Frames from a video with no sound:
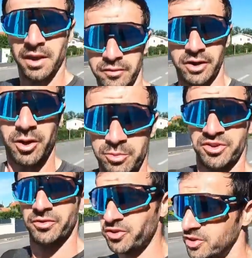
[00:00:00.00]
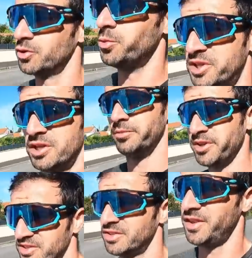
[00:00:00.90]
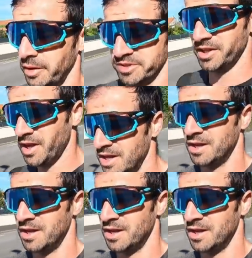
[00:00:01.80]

Et voilà le petit footing de 8 km qui se termine.